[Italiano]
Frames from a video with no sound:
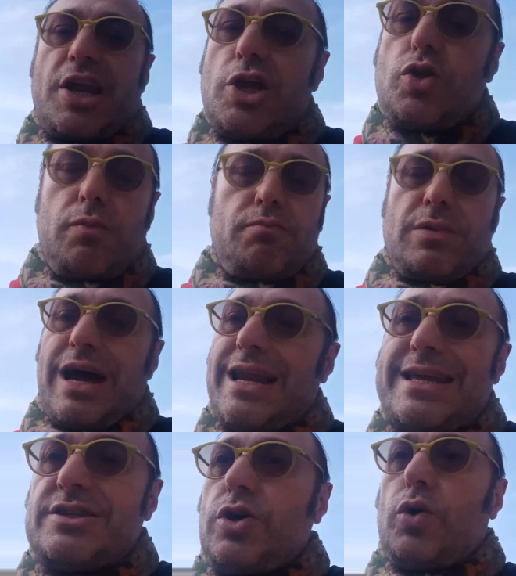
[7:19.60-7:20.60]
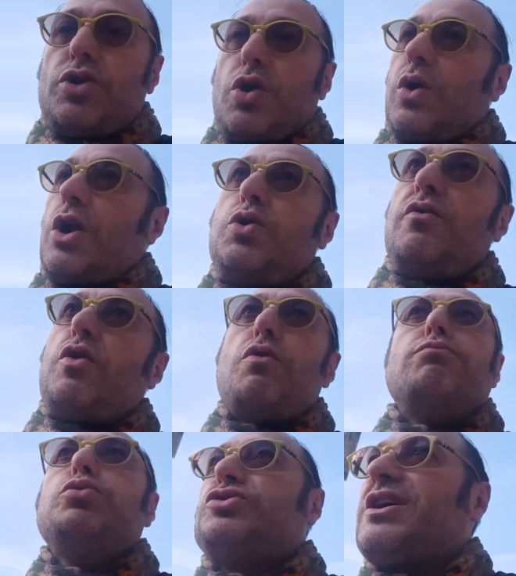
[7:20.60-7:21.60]
credo all'esonero, la Juve
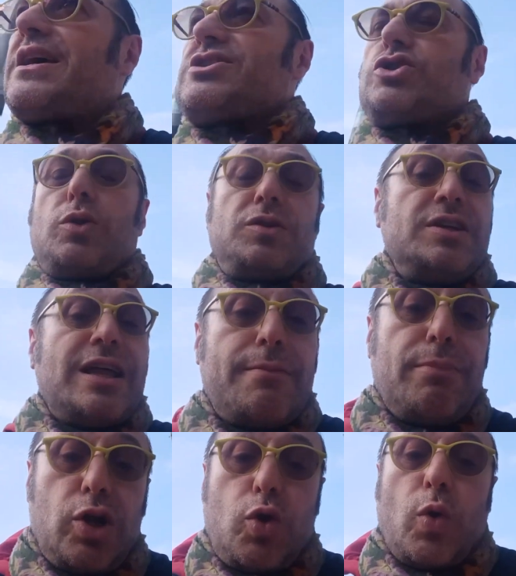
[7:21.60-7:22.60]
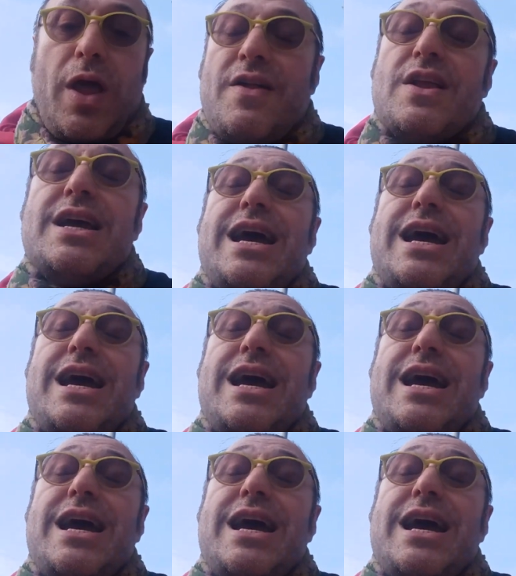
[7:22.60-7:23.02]
non butterà soldi dal balcone